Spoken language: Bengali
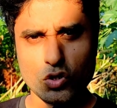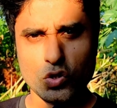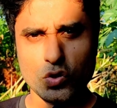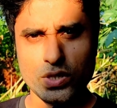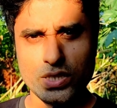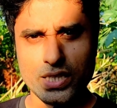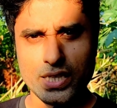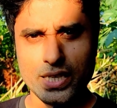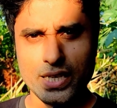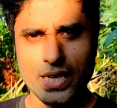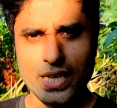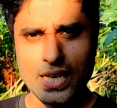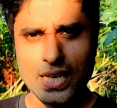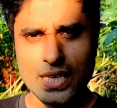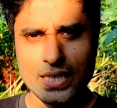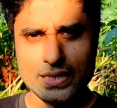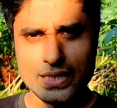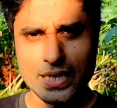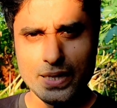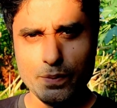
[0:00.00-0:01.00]
খরচ হয়ে যায়
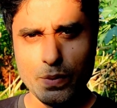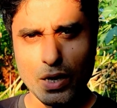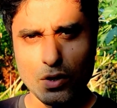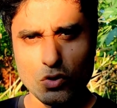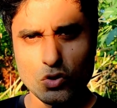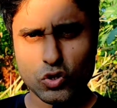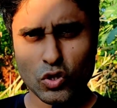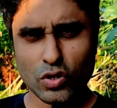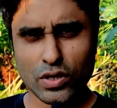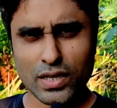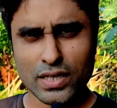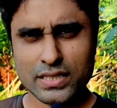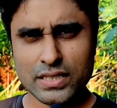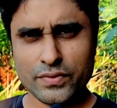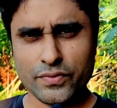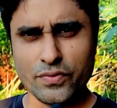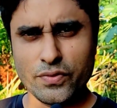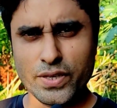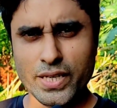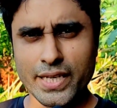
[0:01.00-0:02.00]
তাই ভারত সরকার যে
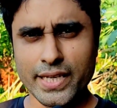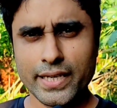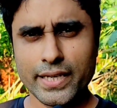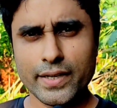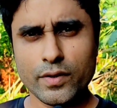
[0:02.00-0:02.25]
ফ্রি